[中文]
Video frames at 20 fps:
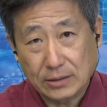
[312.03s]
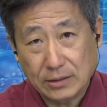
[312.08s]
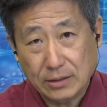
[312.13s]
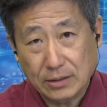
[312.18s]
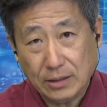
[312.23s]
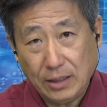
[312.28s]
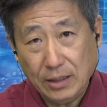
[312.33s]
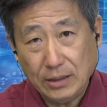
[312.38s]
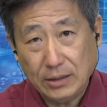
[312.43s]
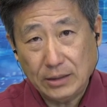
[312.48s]
这个
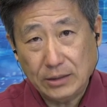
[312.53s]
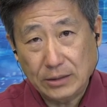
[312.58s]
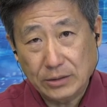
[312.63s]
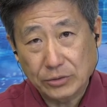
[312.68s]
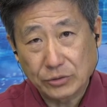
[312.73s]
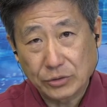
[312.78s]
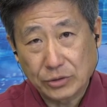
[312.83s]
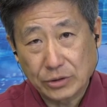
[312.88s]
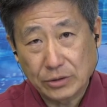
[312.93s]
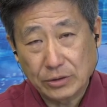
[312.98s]
案例
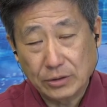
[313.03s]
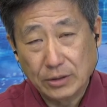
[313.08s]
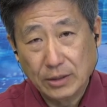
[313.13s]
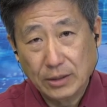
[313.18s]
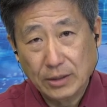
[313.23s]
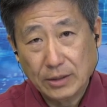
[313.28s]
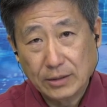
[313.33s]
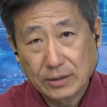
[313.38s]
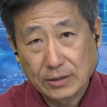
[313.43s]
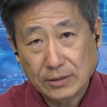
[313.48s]
就是
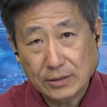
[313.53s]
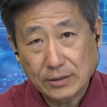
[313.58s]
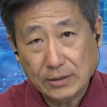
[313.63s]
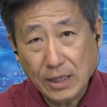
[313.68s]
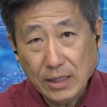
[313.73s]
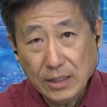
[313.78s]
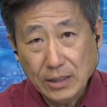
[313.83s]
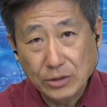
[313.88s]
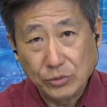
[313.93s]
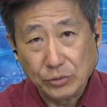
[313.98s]

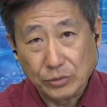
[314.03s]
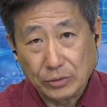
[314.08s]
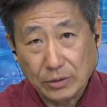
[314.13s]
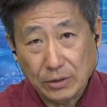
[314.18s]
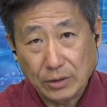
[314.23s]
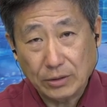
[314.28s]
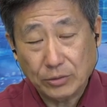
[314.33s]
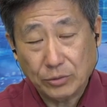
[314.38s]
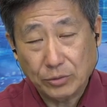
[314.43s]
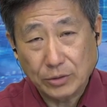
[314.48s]
三个女
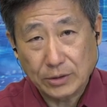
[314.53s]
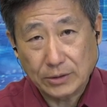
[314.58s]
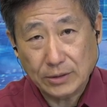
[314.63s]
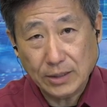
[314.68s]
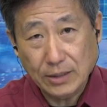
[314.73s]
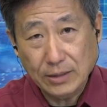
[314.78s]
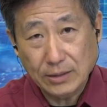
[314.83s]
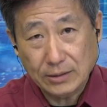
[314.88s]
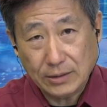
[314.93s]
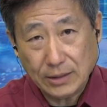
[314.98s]
的或者
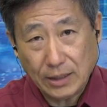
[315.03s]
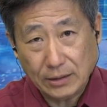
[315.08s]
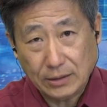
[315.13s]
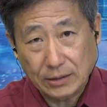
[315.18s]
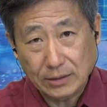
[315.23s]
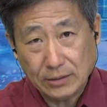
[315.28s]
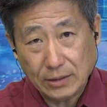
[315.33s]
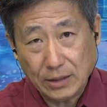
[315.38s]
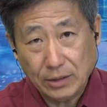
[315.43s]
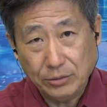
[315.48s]
三个家
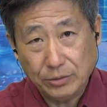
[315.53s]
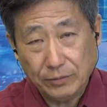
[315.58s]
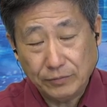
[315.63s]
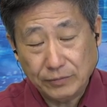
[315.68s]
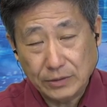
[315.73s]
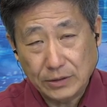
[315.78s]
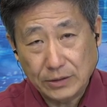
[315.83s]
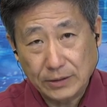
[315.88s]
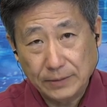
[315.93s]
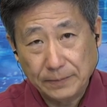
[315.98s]
庭三对
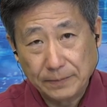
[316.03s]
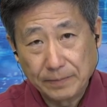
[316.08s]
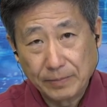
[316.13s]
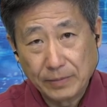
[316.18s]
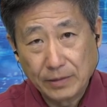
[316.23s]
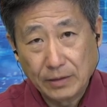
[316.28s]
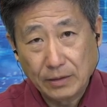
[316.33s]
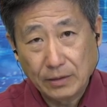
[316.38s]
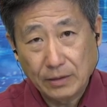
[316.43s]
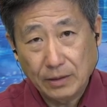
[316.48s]
夫妻，
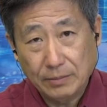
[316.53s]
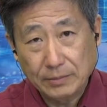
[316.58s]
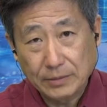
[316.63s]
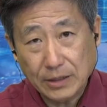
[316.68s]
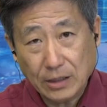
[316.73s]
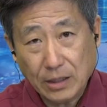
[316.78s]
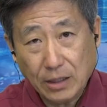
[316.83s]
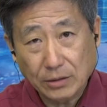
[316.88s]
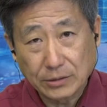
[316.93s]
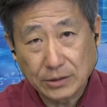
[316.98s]
他们在
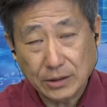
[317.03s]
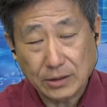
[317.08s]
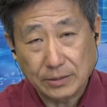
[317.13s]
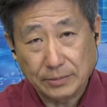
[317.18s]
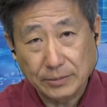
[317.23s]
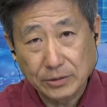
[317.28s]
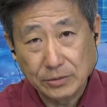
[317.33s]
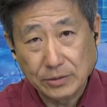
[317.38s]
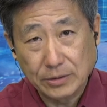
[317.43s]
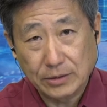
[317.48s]
告些什
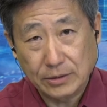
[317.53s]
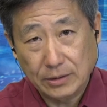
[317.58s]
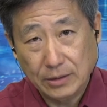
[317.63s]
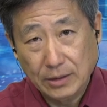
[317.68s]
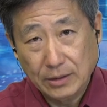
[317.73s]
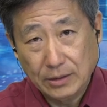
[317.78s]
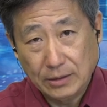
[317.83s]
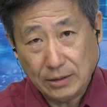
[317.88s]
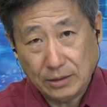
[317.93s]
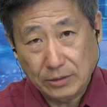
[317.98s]
么东西？
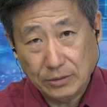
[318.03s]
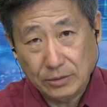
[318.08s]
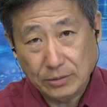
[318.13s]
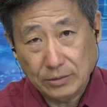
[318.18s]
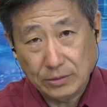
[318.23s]
然后